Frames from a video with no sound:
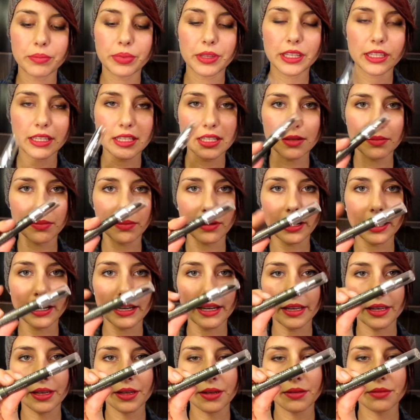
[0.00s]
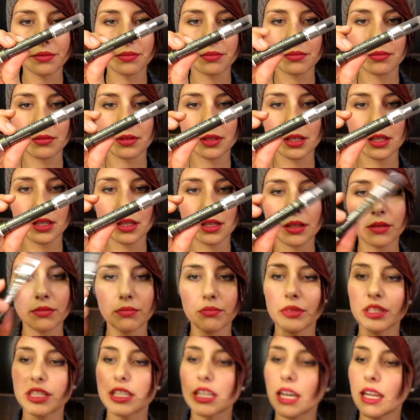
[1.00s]
P2
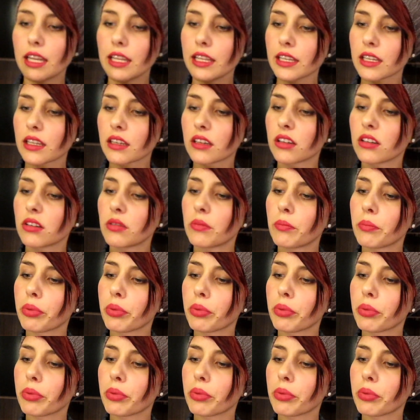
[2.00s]
Metallic